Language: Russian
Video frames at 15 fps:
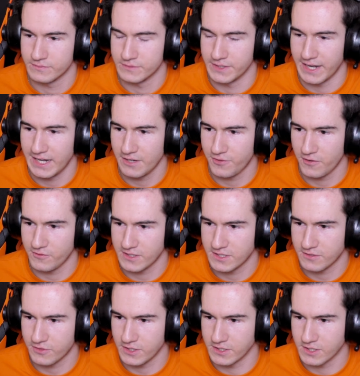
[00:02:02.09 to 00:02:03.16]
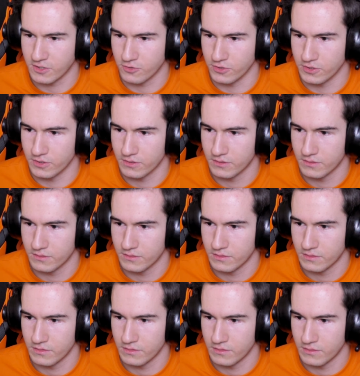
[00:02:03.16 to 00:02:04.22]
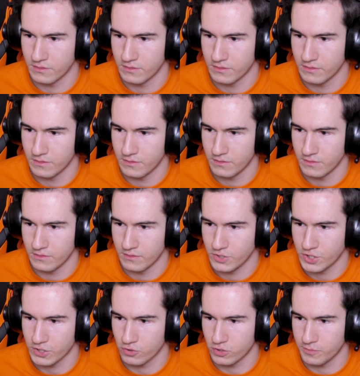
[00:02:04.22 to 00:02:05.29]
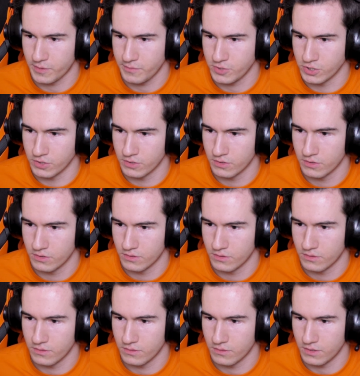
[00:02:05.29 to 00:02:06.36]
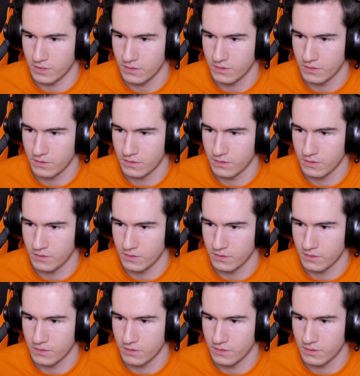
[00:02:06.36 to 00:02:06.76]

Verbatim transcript: Реально Five Nights at Freddy's какой-то. Сейчас кто-то пробежит. Да?